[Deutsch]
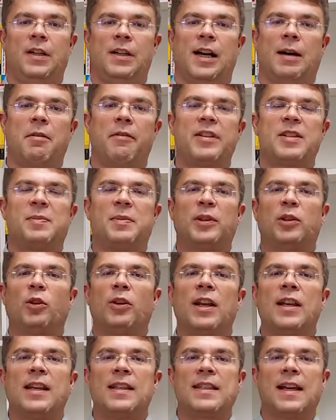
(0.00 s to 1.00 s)
Aber was
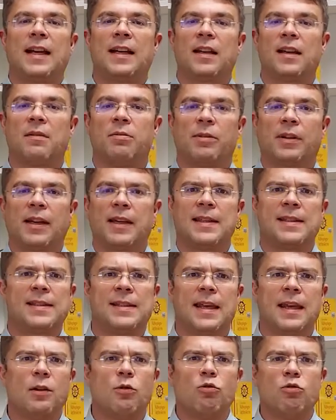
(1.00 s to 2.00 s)
bedeutet jetzt eigentlich wirklich
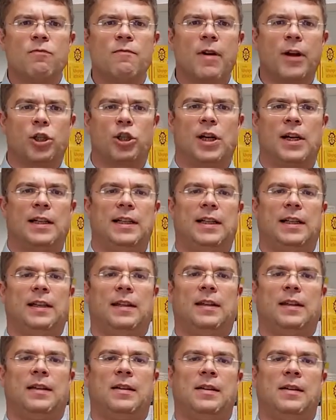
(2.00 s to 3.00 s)
sehr
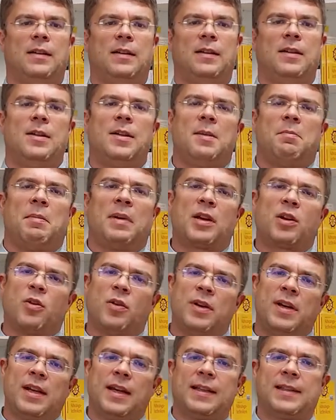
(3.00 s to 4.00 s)
unwahrscheinlich? Man
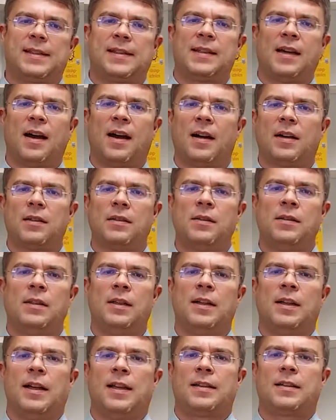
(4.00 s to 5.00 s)
könnte jetzt sagen,
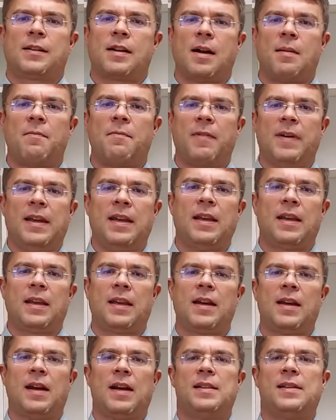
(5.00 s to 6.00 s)
es kam
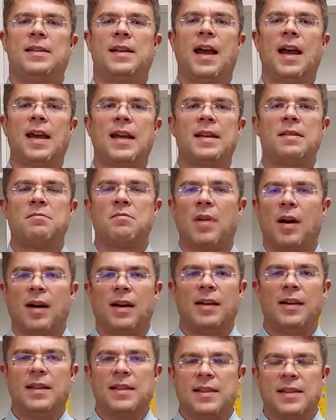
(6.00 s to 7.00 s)
weniger als
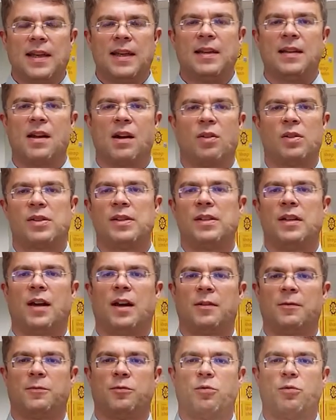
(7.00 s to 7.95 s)
einmal in 10.000 Jahren